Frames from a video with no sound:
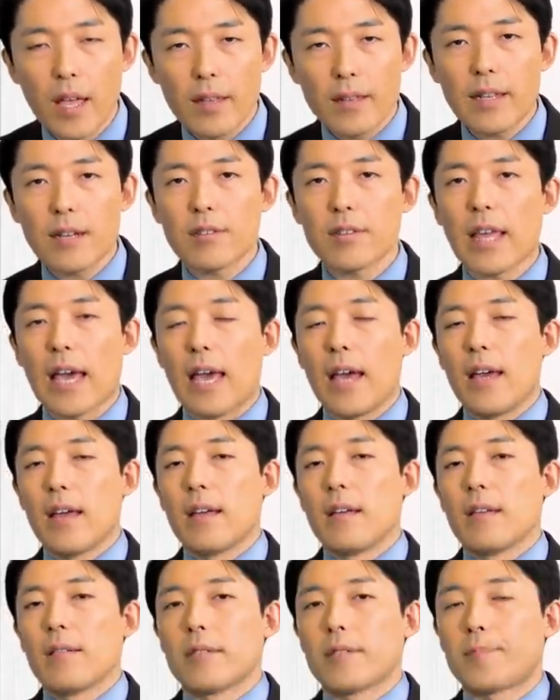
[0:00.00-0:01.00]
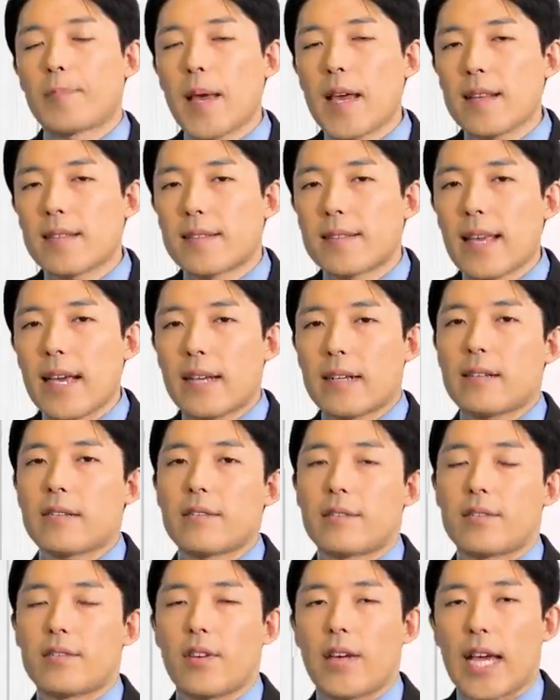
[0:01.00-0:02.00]
なので、スペース
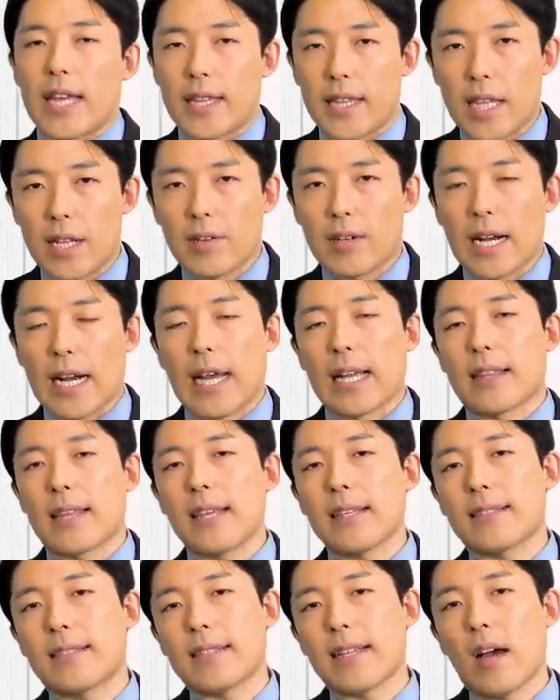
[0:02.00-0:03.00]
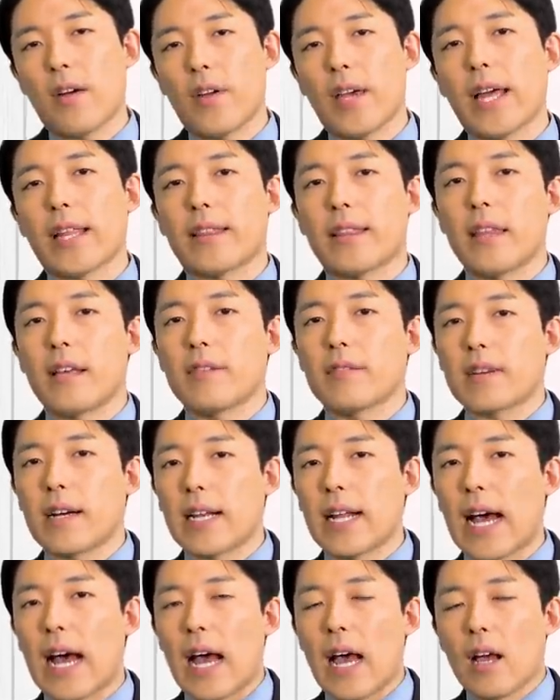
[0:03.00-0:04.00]
X をやってるから、テスラをやってる
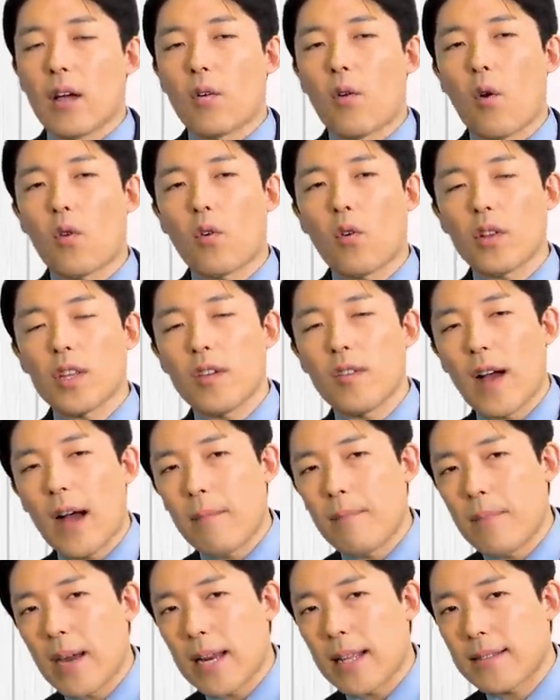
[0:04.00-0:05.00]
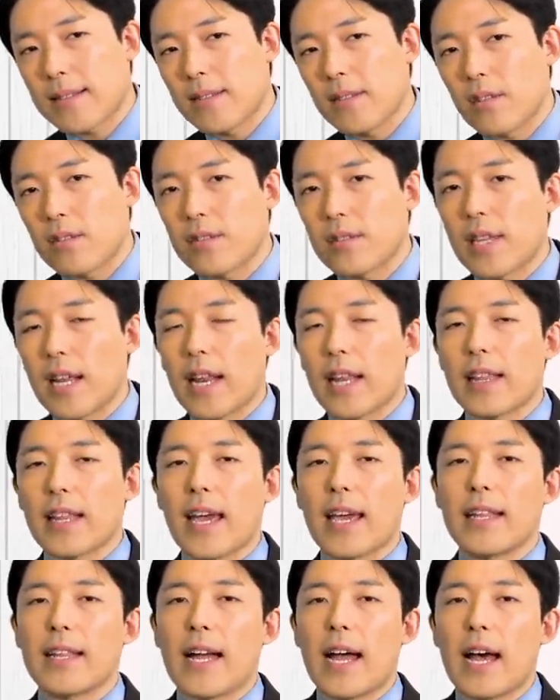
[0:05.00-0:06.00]
から、ここにはあんまり強く出れ
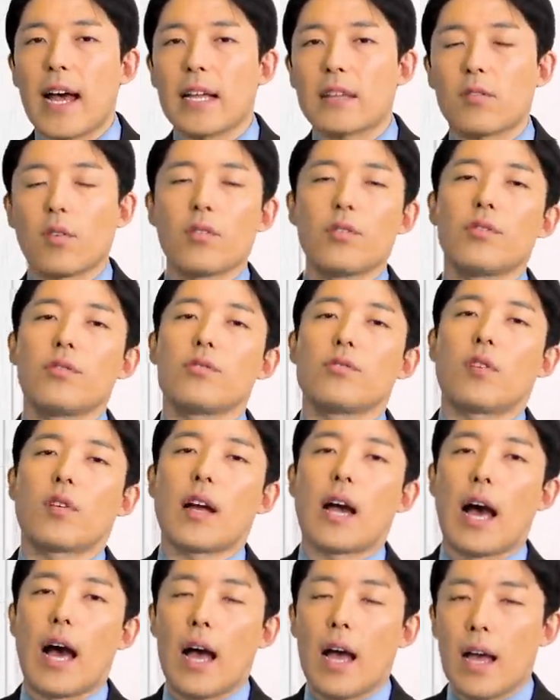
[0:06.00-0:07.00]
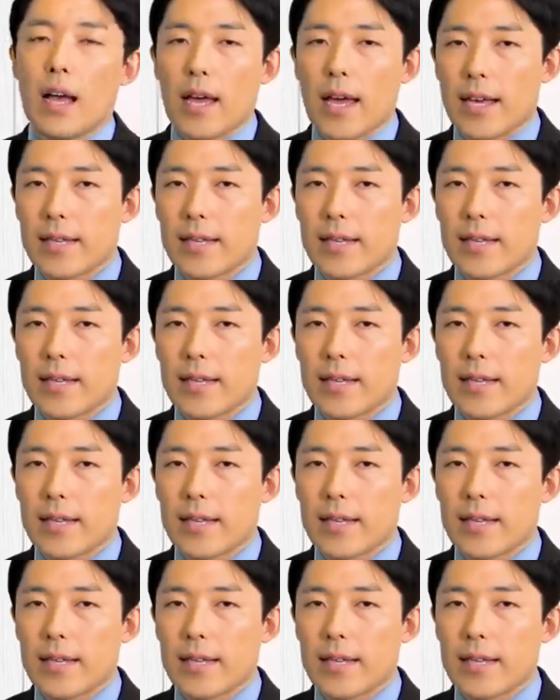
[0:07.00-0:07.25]
ないなというのが、